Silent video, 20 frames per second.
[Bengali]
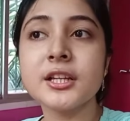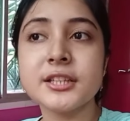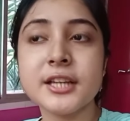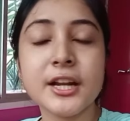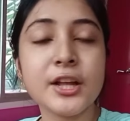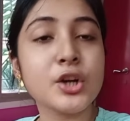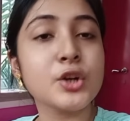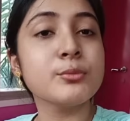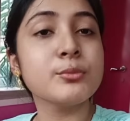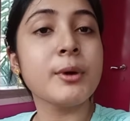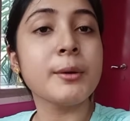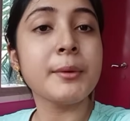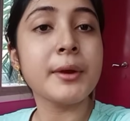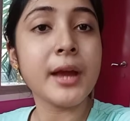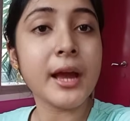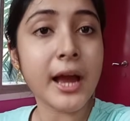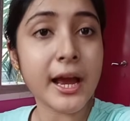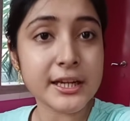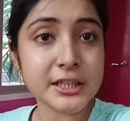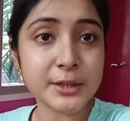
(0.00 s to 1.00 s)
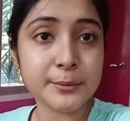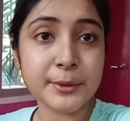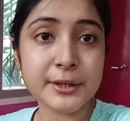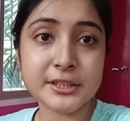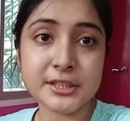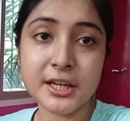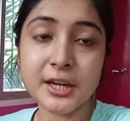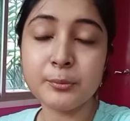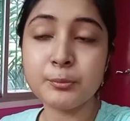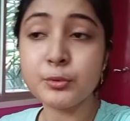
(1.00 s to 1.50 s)
সেরকমভাবে
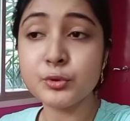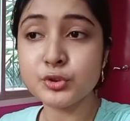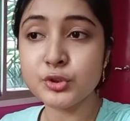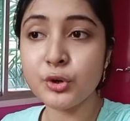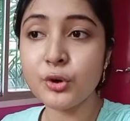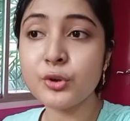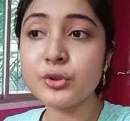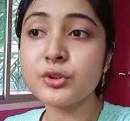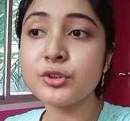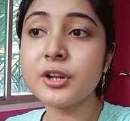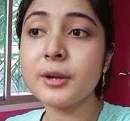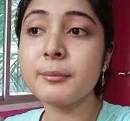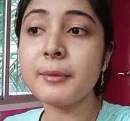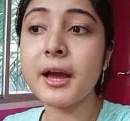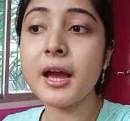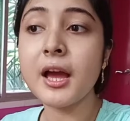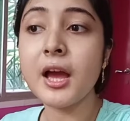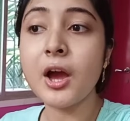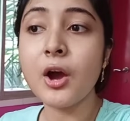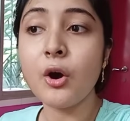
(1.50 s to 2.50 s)
আশেপাশে পুজো হতো না বা